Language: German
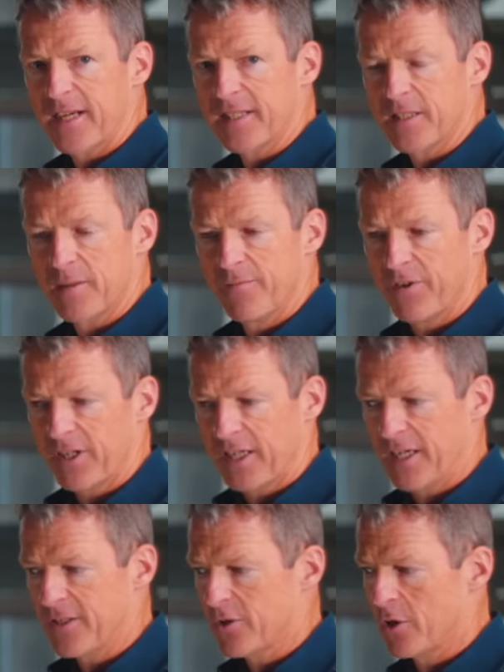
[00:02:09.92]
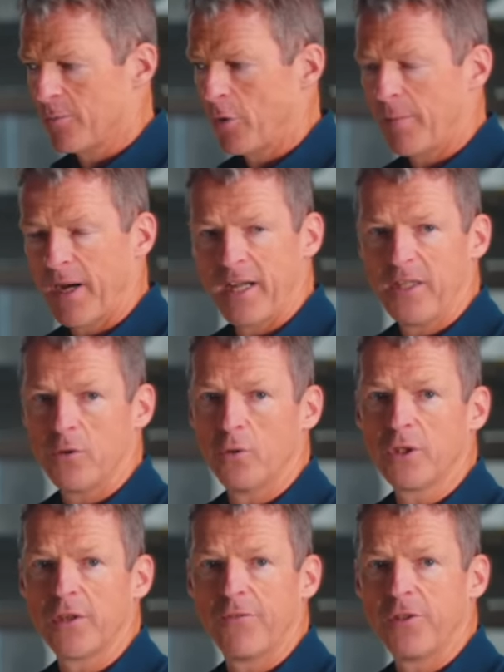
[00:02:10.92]
Rad im Vergleich zu einem normalen,
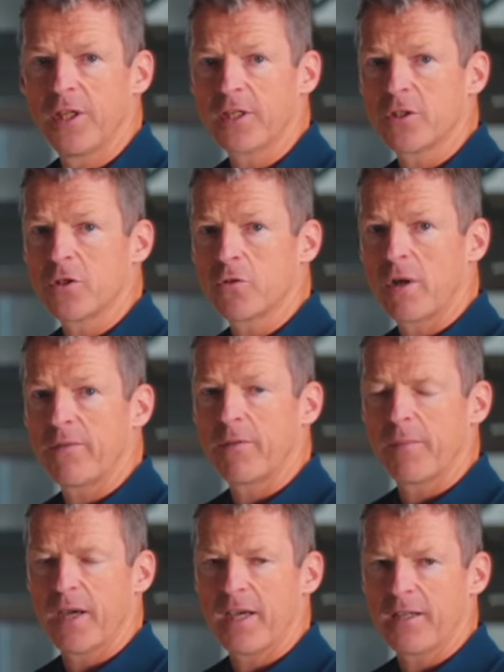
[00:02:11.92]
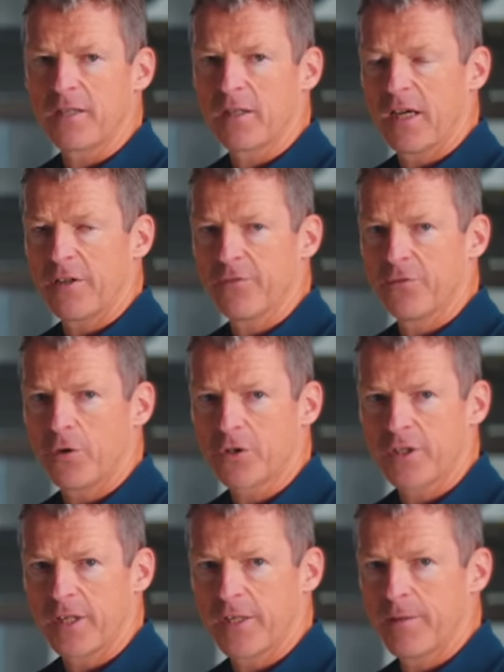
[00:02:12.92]
ungefederten Gravelbike einen klaren
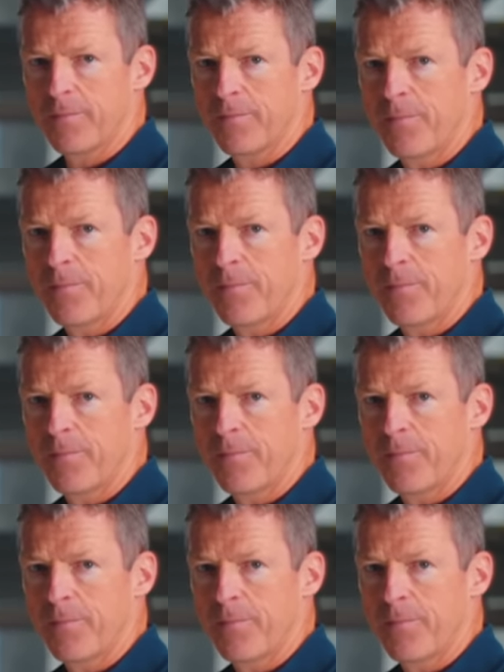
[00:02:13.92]
Vorteil.